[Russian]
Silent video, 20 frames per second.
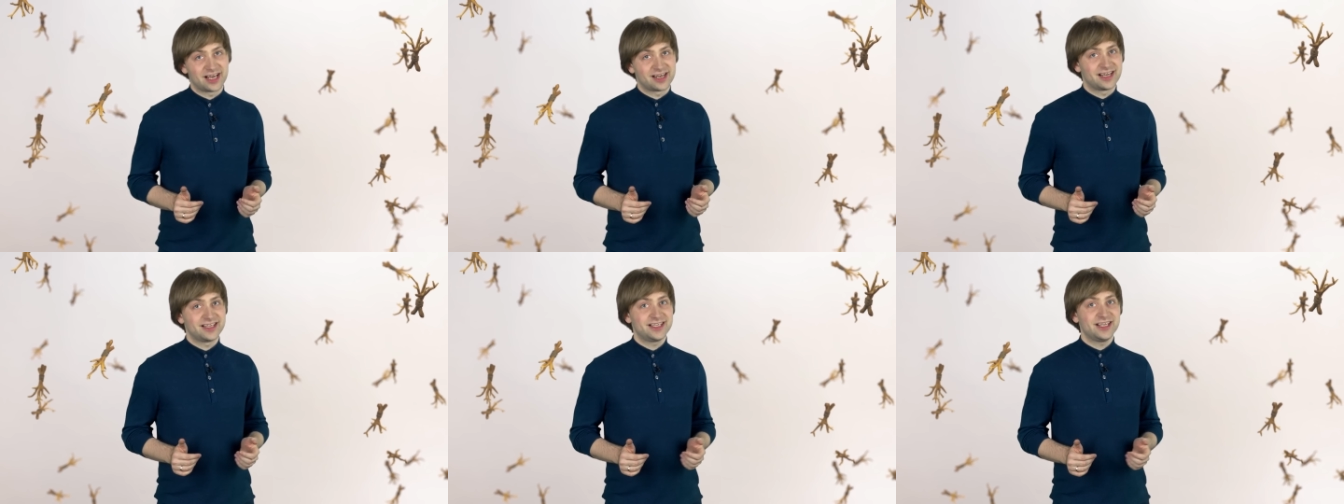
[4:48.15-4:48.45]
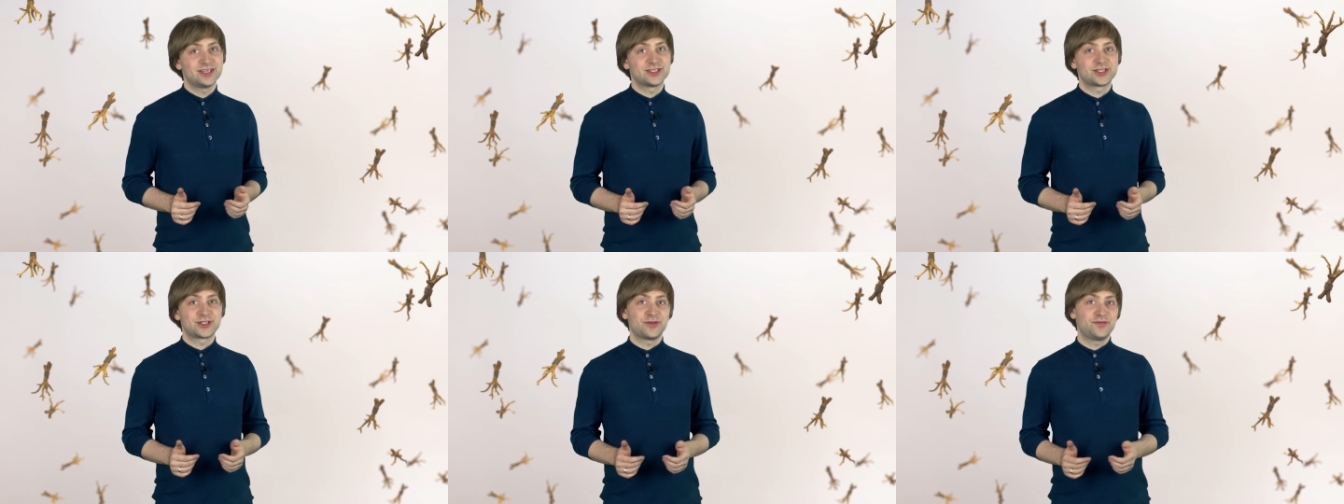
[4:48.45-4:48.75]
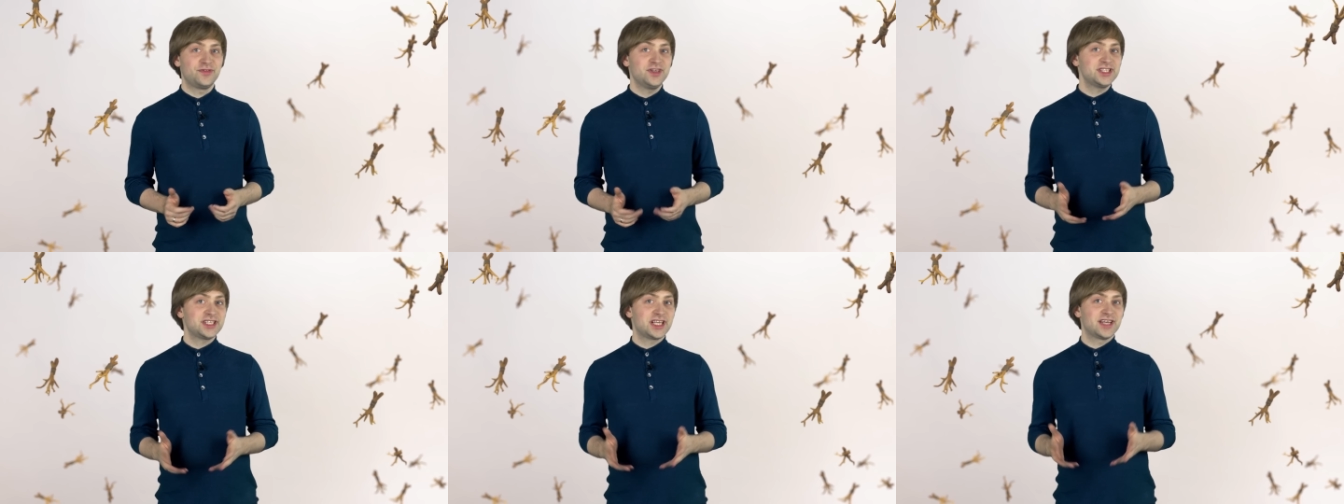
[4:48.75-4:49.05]
Надеюсь, что
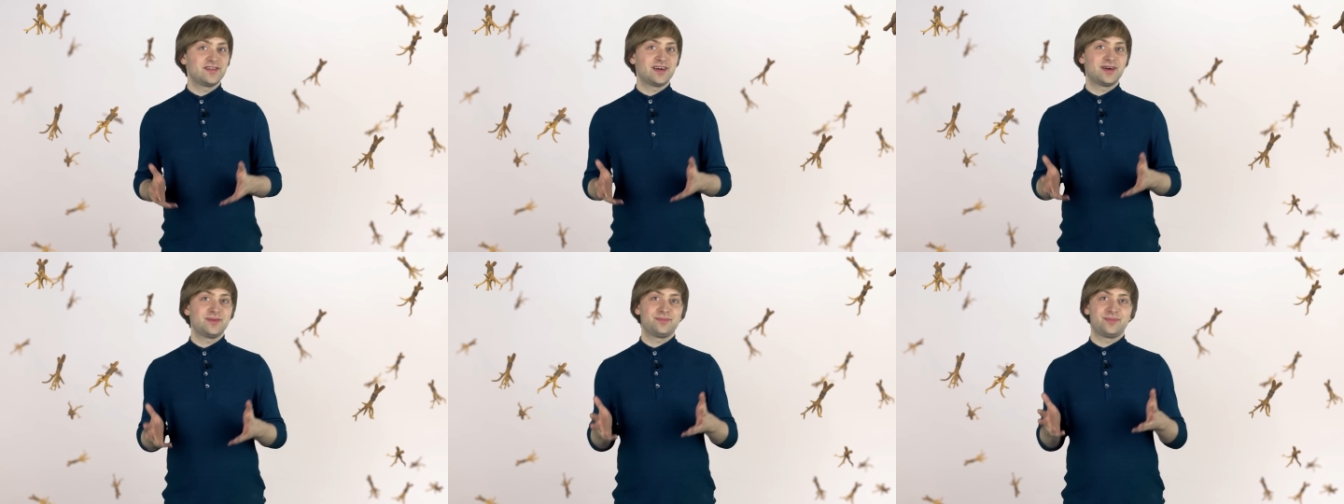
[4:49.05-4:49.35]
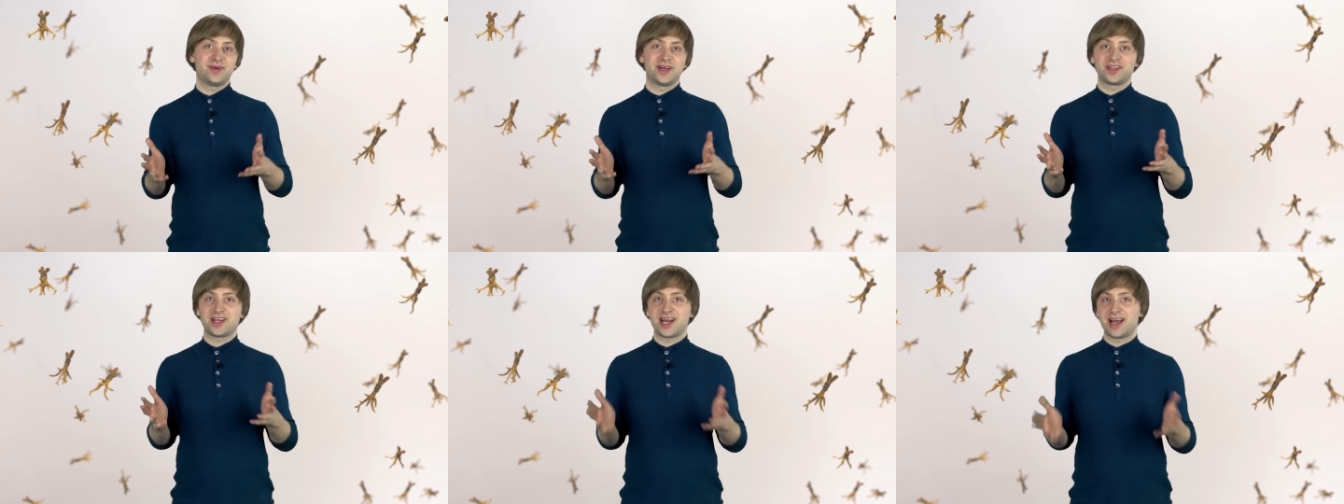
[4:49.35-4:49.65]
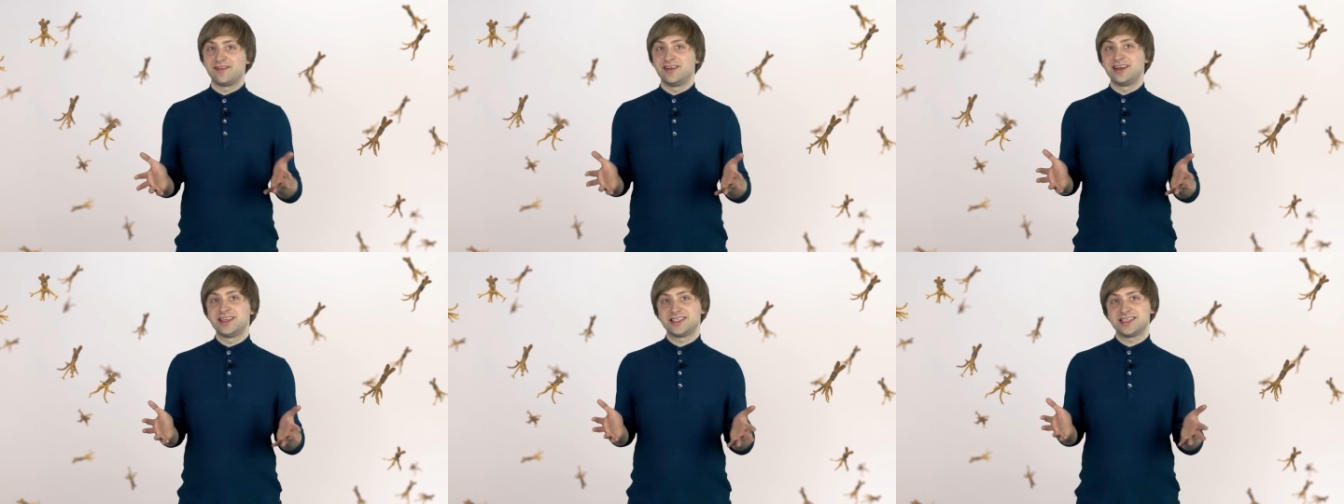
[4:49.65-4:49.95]
фишки вам
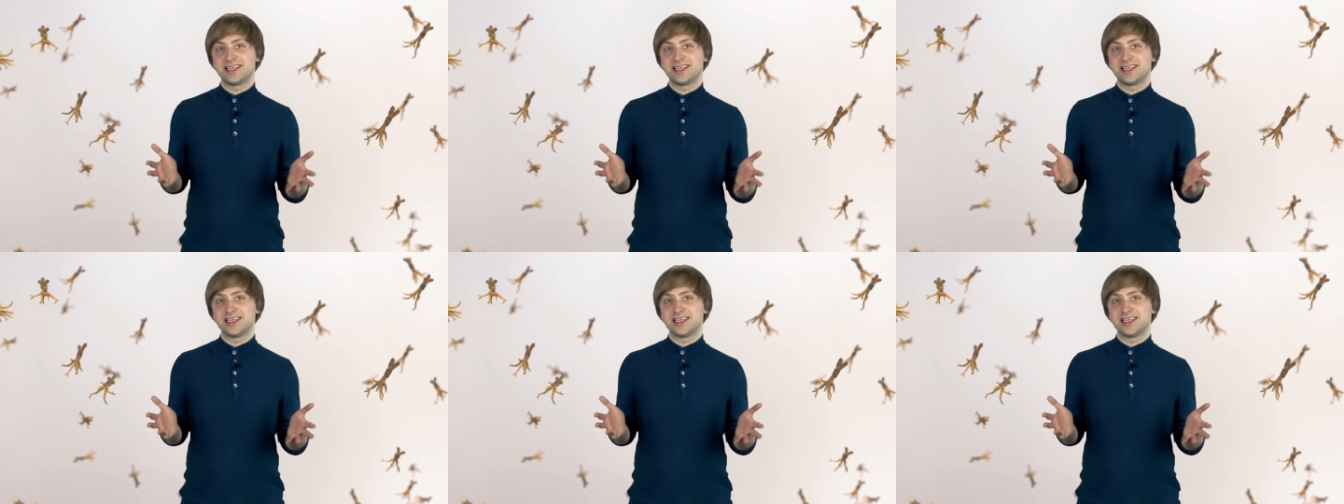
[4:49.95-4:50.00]
понравились.